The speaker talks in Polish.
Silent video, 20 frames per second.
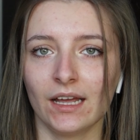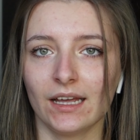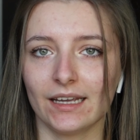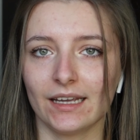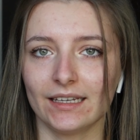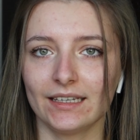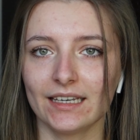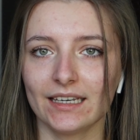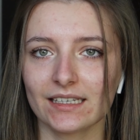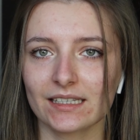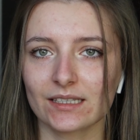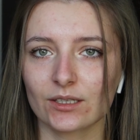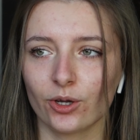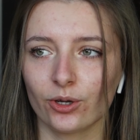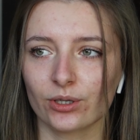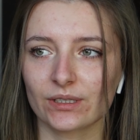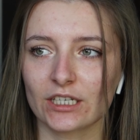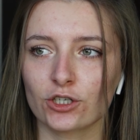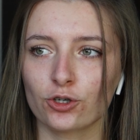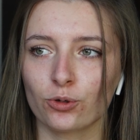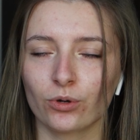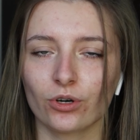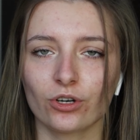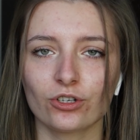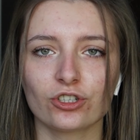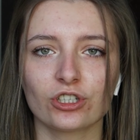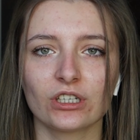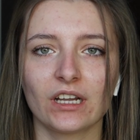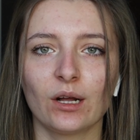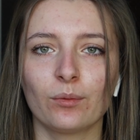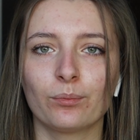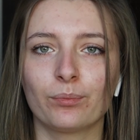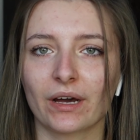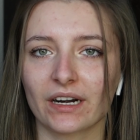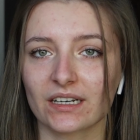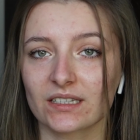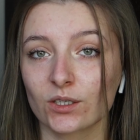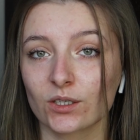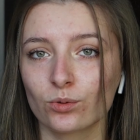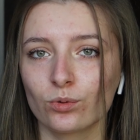E, jest to zeszłoroczna,
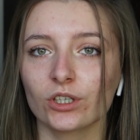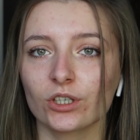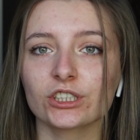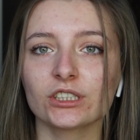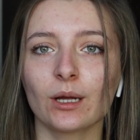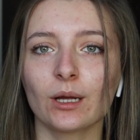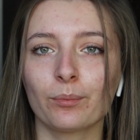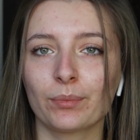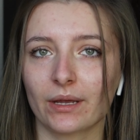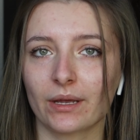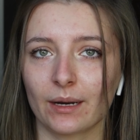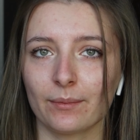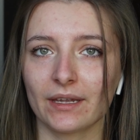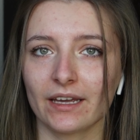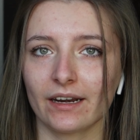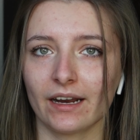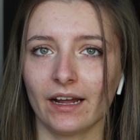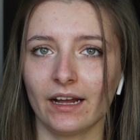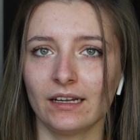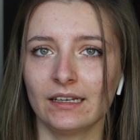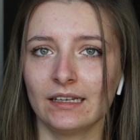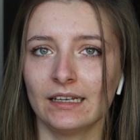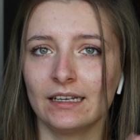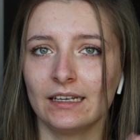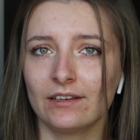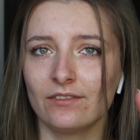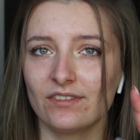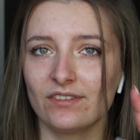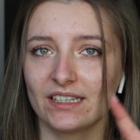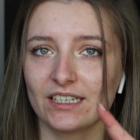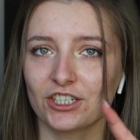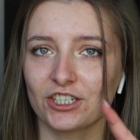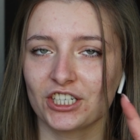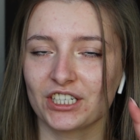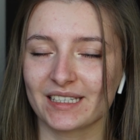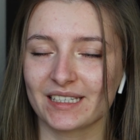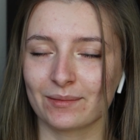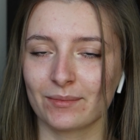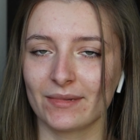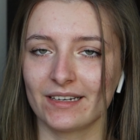bardzo głośna premiera Widzę, że
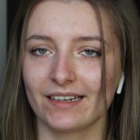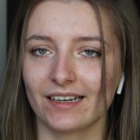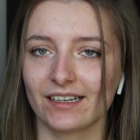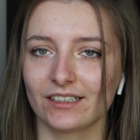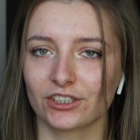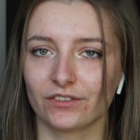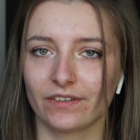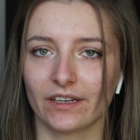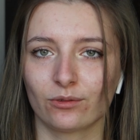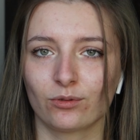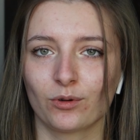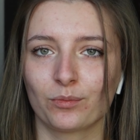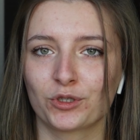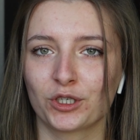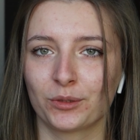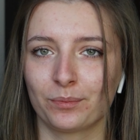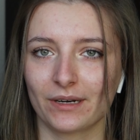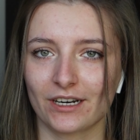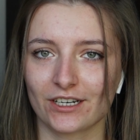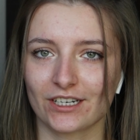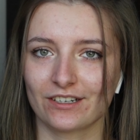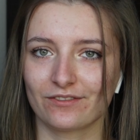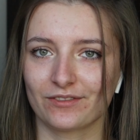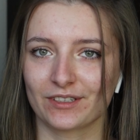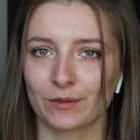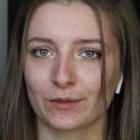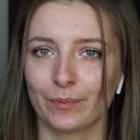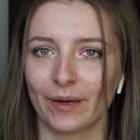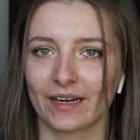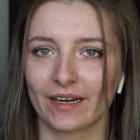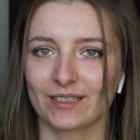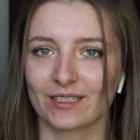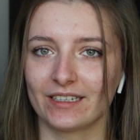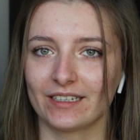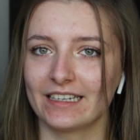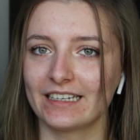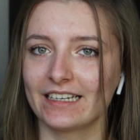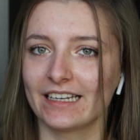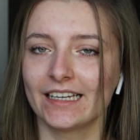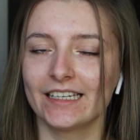się zmienia światło, przepraszam Was bardzo,
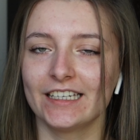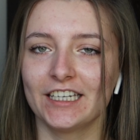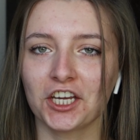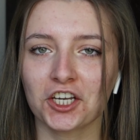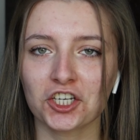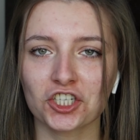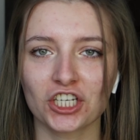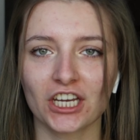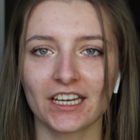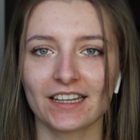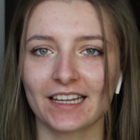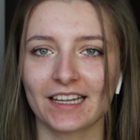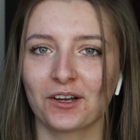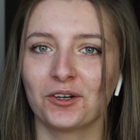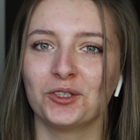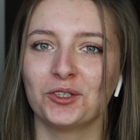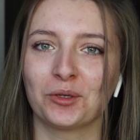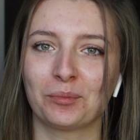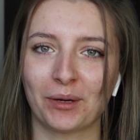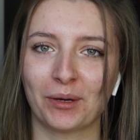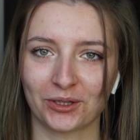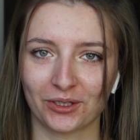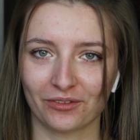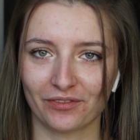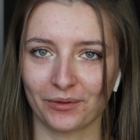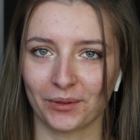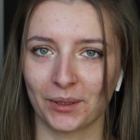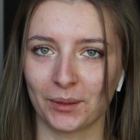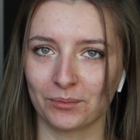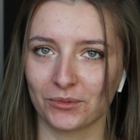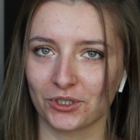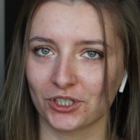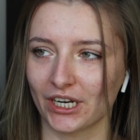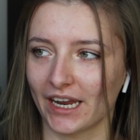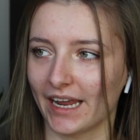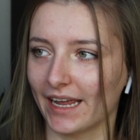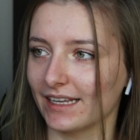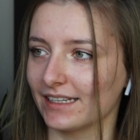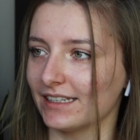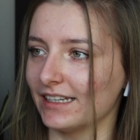ale jeszcze tego nie opanowałam,
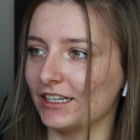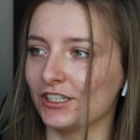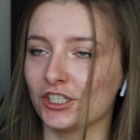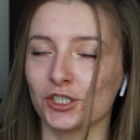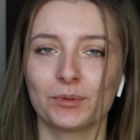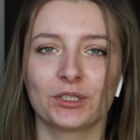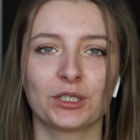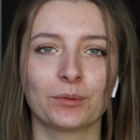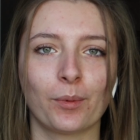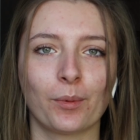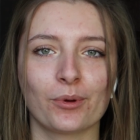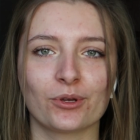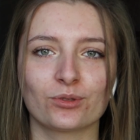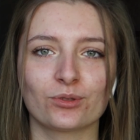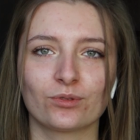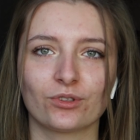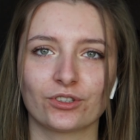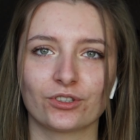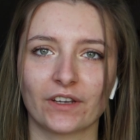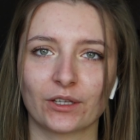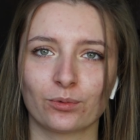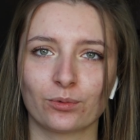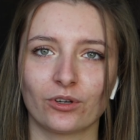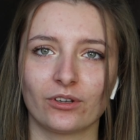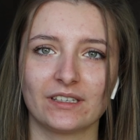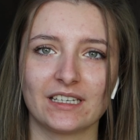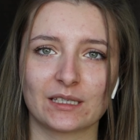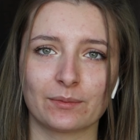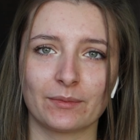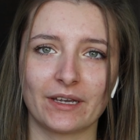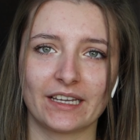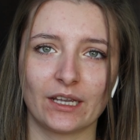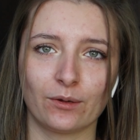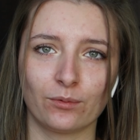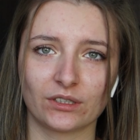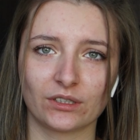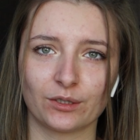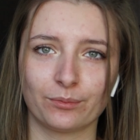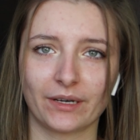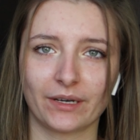że żeby się po prostu to światło nie
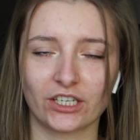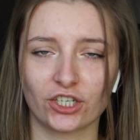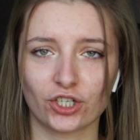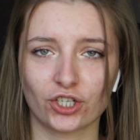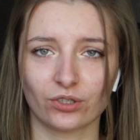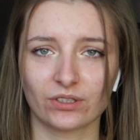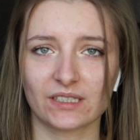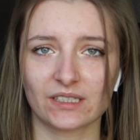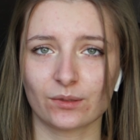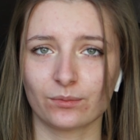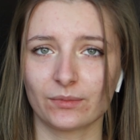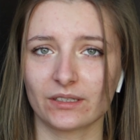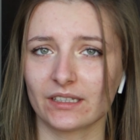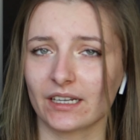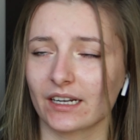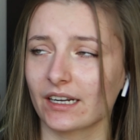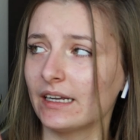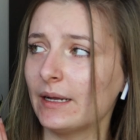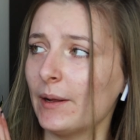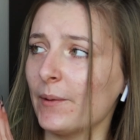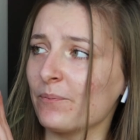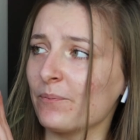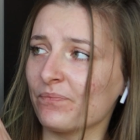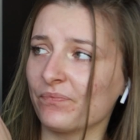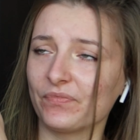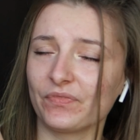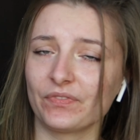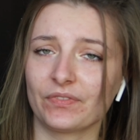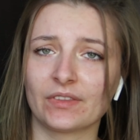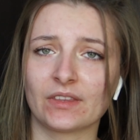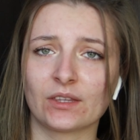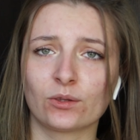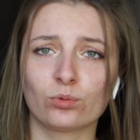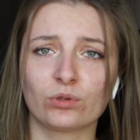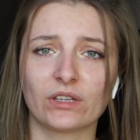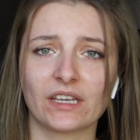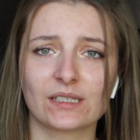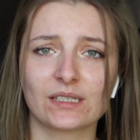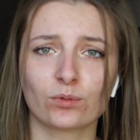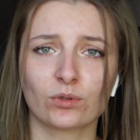zmieniało, tym bardziej, że one są jednak mm,
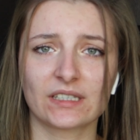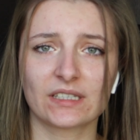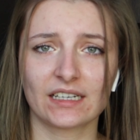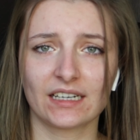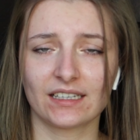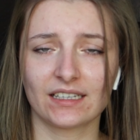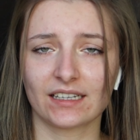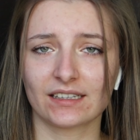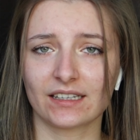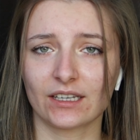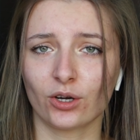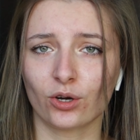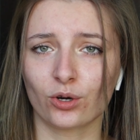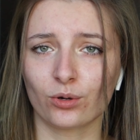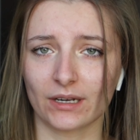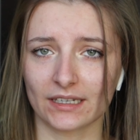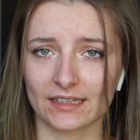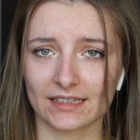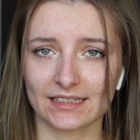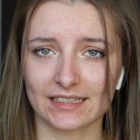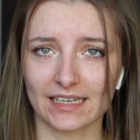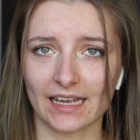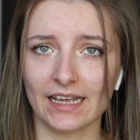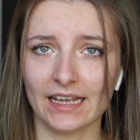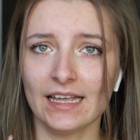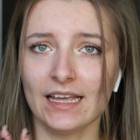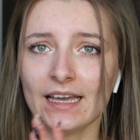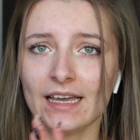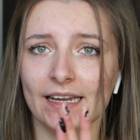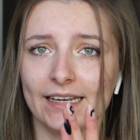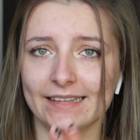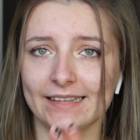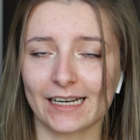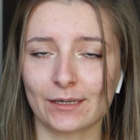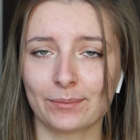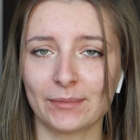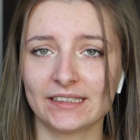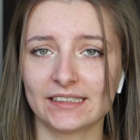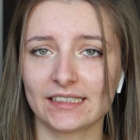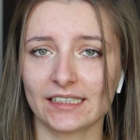tutaj złocenia na tej okładce i
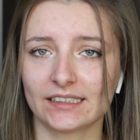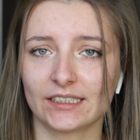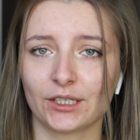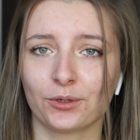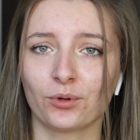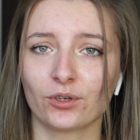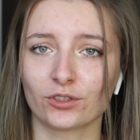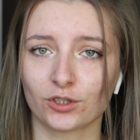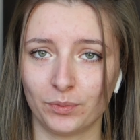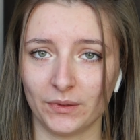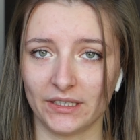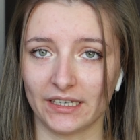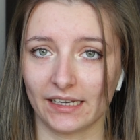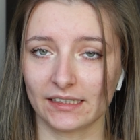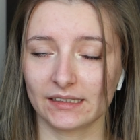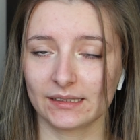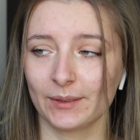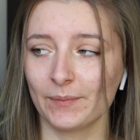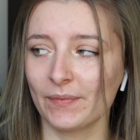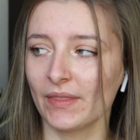tak będzie się odbijać.